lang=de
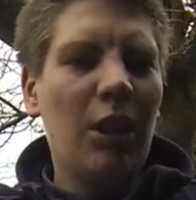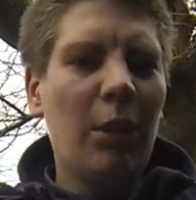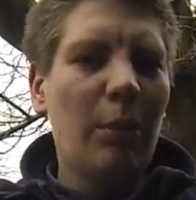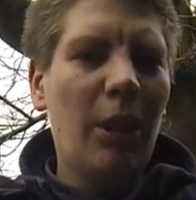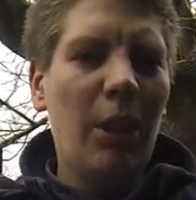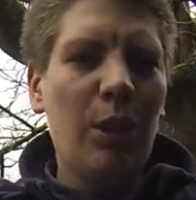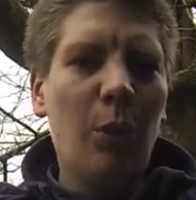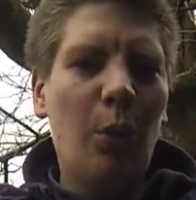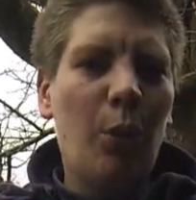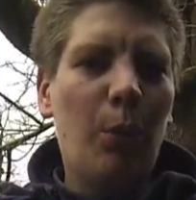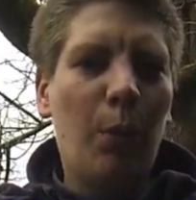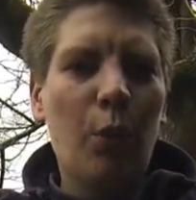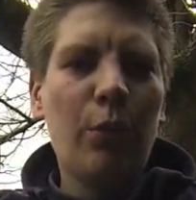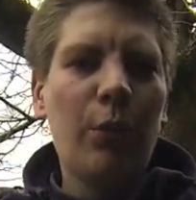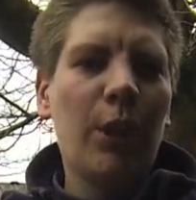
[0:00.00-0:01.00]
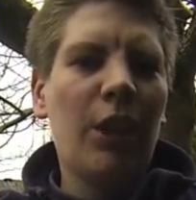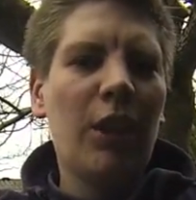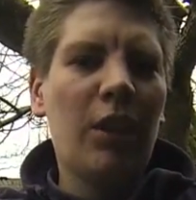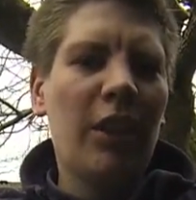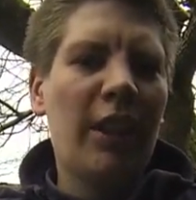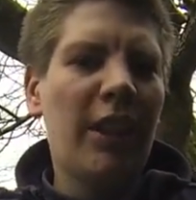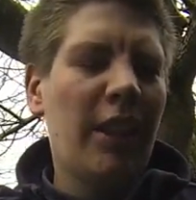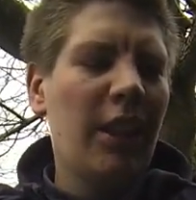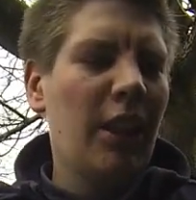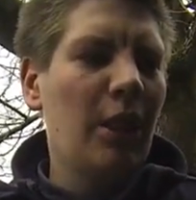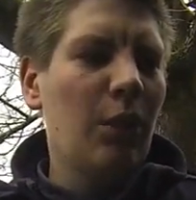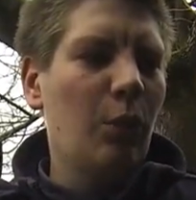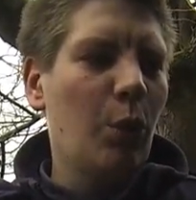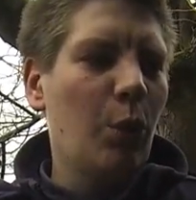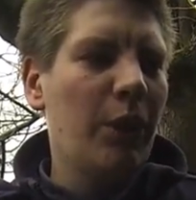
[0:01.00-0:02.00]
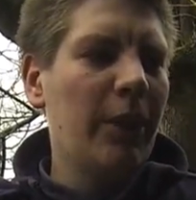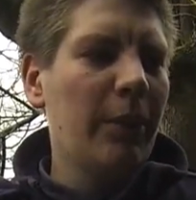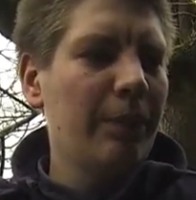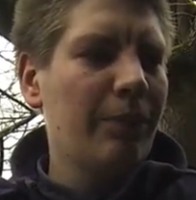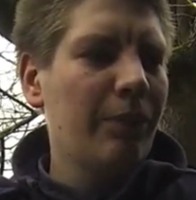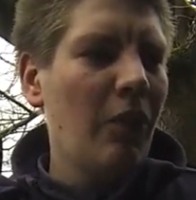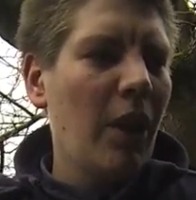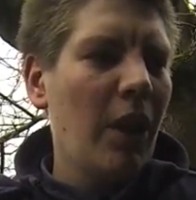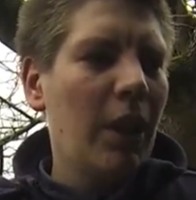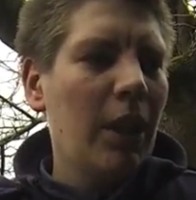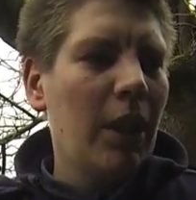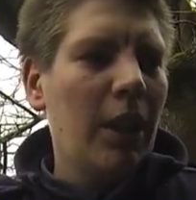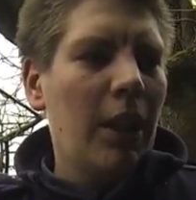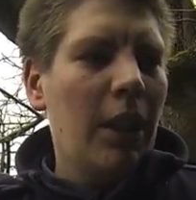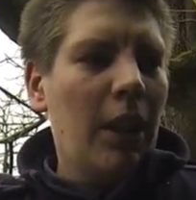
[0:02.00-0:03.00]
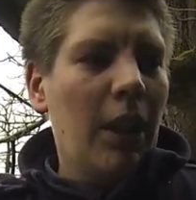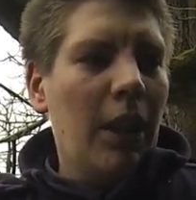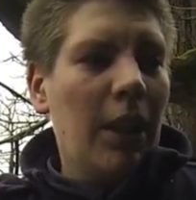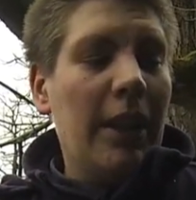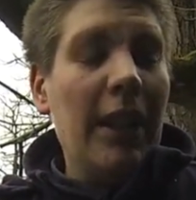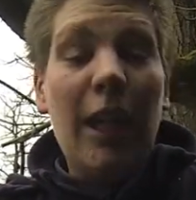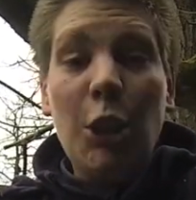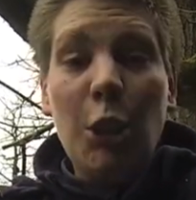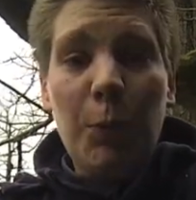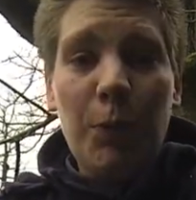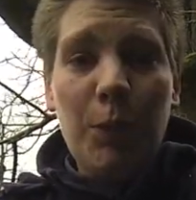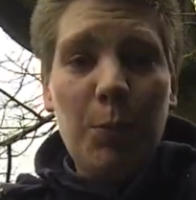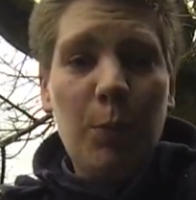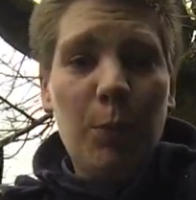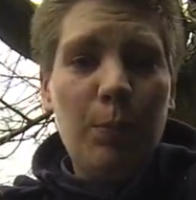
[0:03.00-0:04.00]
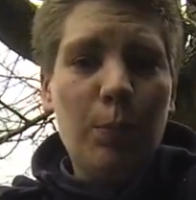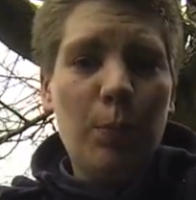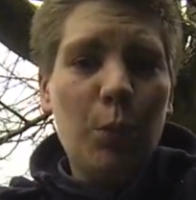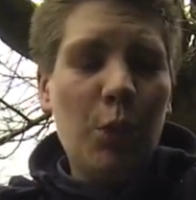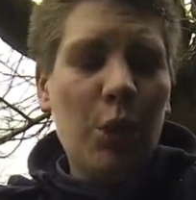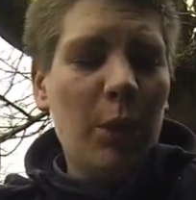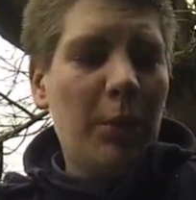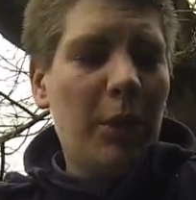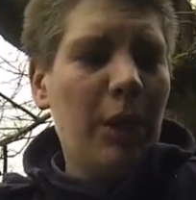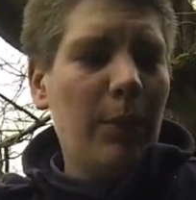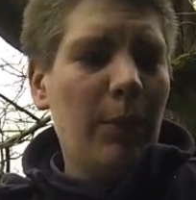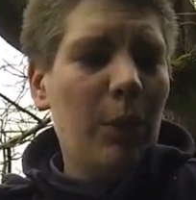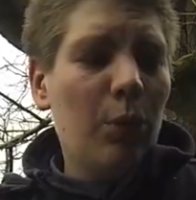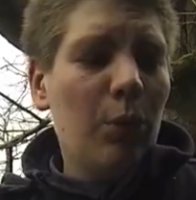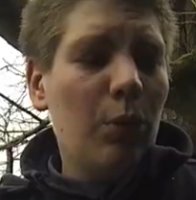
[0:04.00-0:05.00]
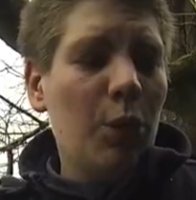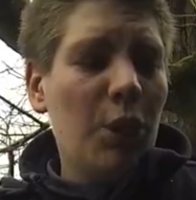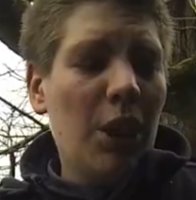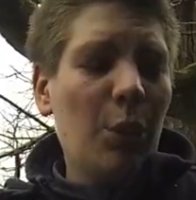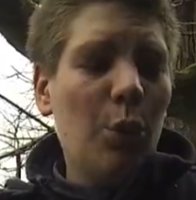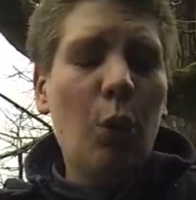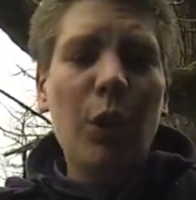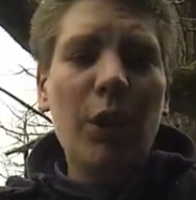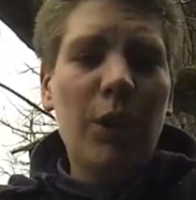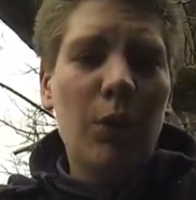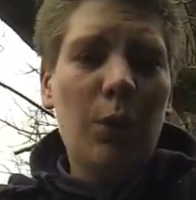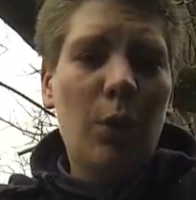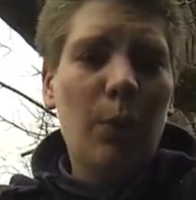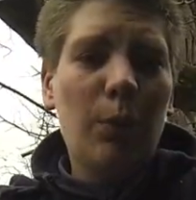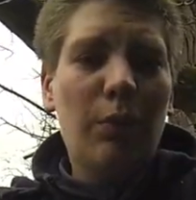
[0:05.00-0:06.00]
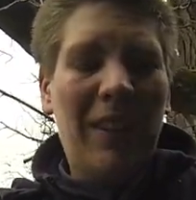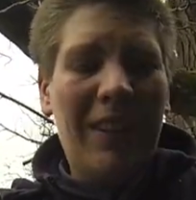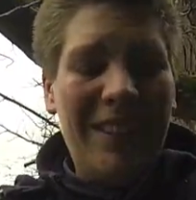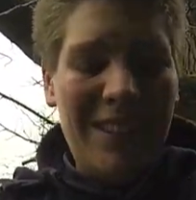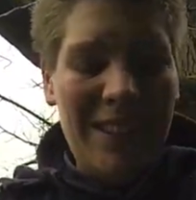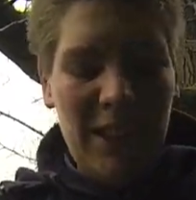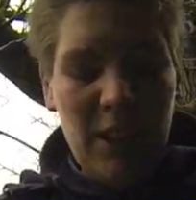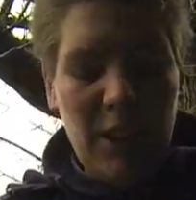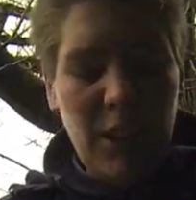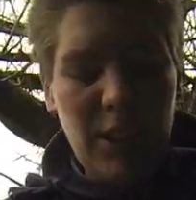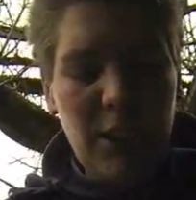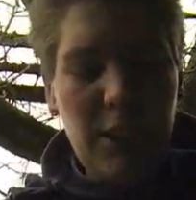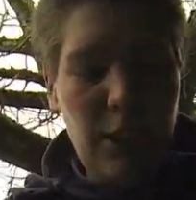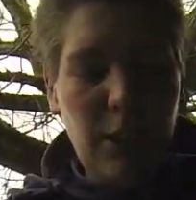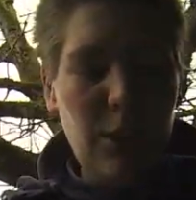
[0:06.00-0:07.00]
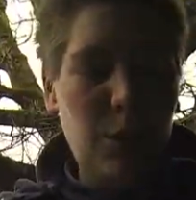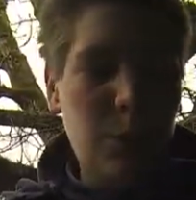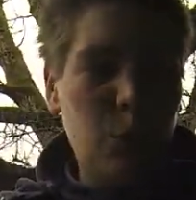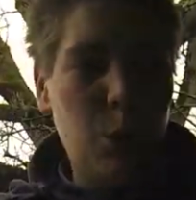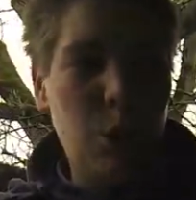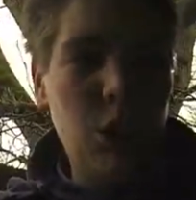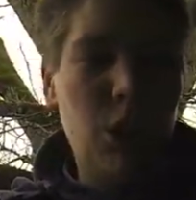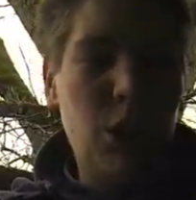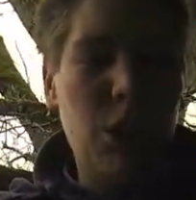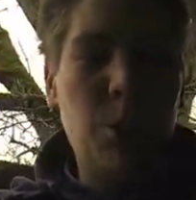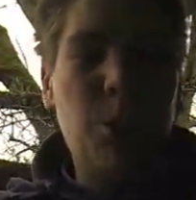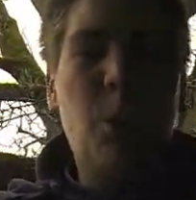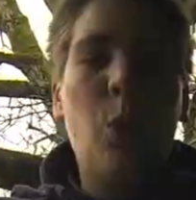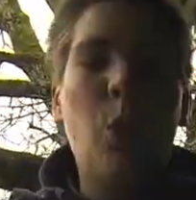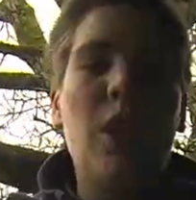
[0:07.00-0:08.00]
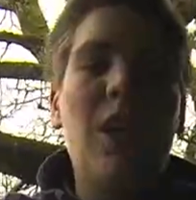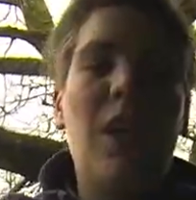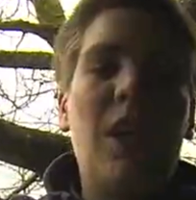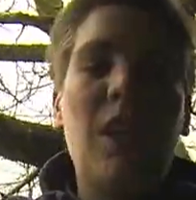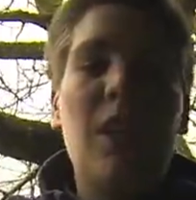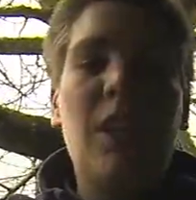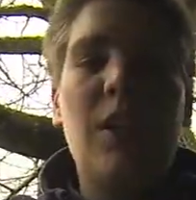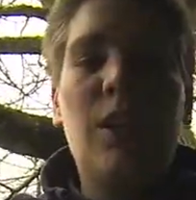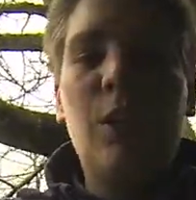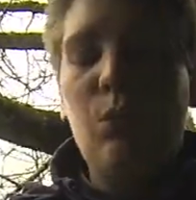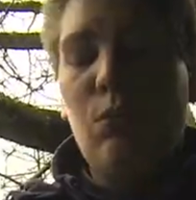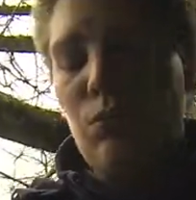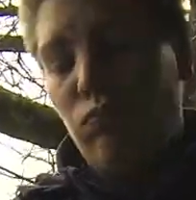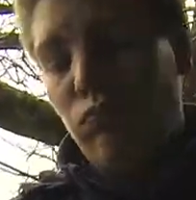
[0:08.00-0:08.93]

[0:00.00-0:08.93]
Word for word: lieber einen neuen Block, wenn ich einen herkriegen würde. Die Einspritzpumpen muss gemacht werden und was halt noch innen kommt, weiß ich nicht. Also wahrscheinlich Pleuellage